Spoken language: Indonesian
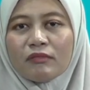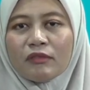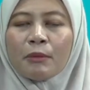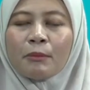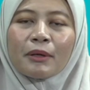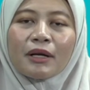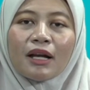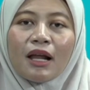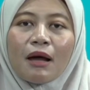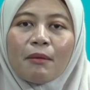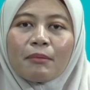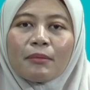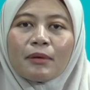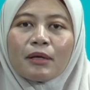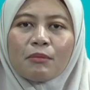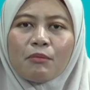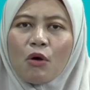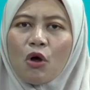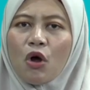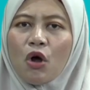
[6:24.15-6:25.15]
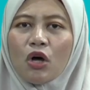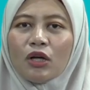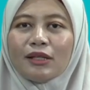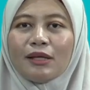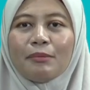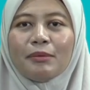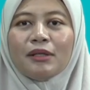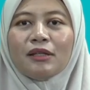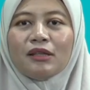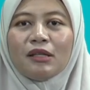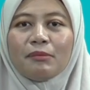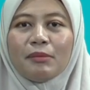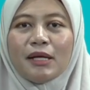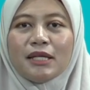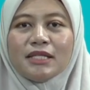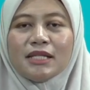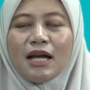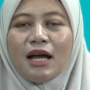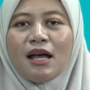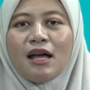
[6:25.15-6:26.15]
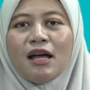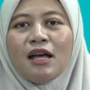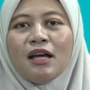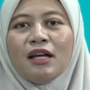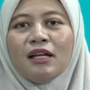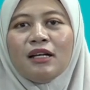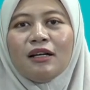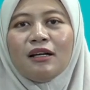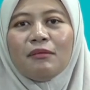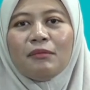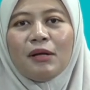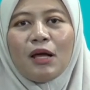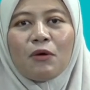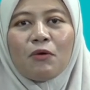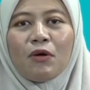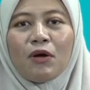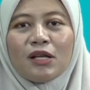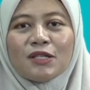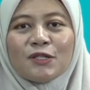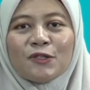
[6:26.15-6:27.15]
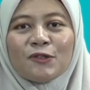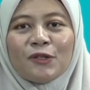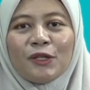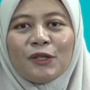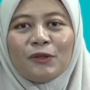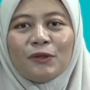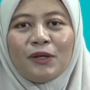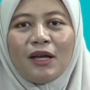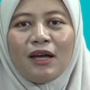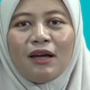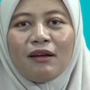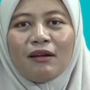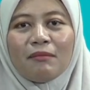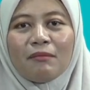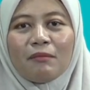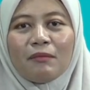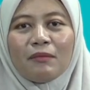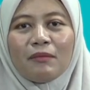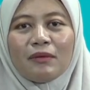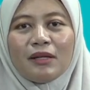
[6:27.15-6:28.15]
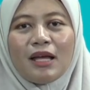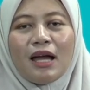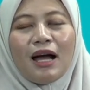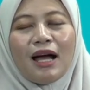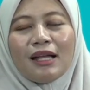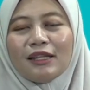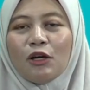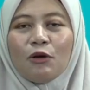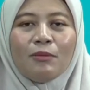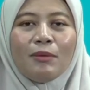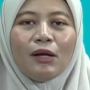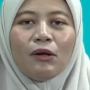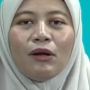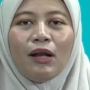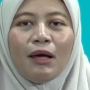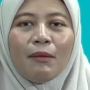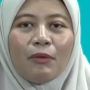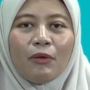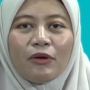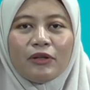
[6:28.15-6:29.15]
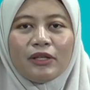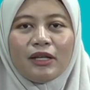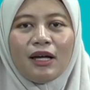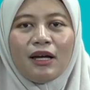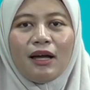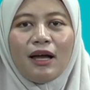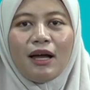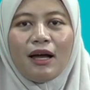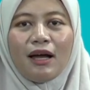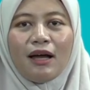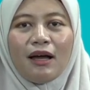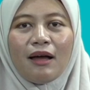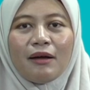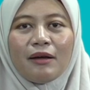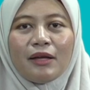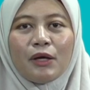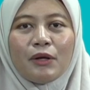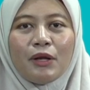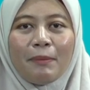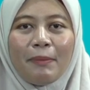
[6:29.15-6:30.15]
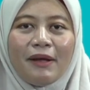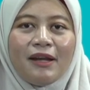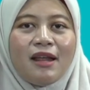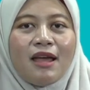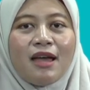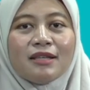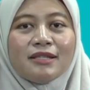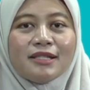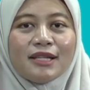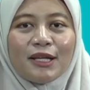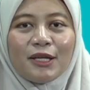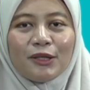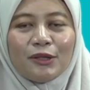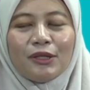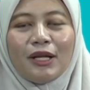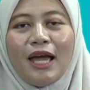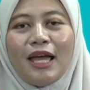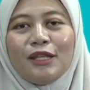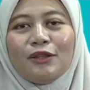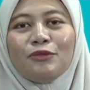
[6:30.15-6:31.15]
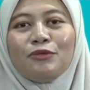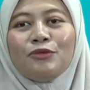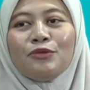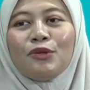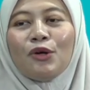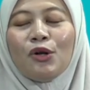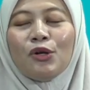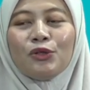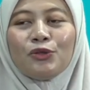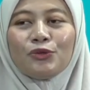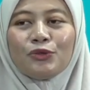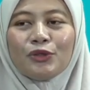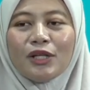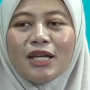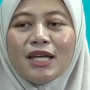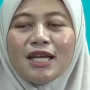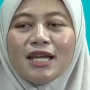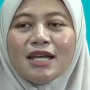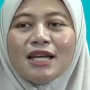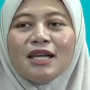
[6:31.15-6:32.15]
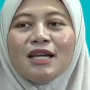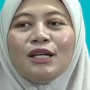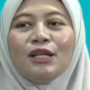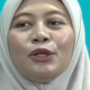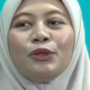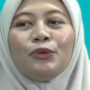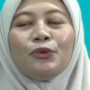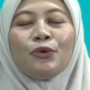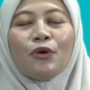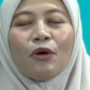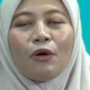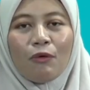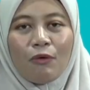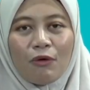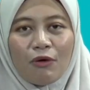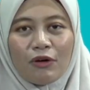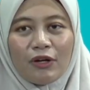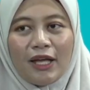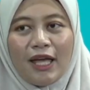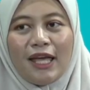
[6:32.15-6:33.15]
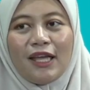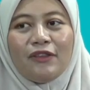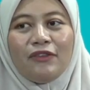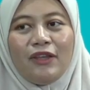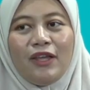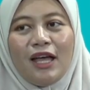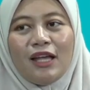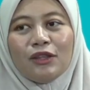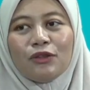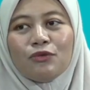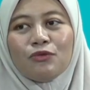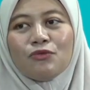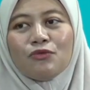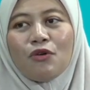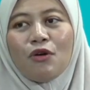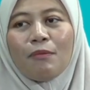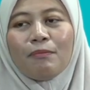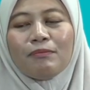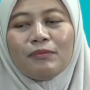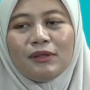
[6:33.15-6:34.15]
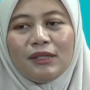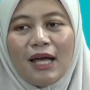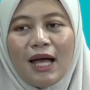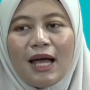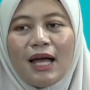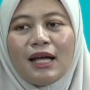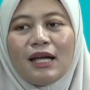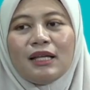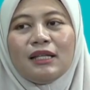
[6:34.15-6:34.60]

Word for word: pernah berbohong tapi tetap aja uh, melakukan sesuatu yang dia nggak tahu malu lah pokoknya nggak ya udah pede aja gitu nah itu olguri tukowo kayak gitu ya tugoptah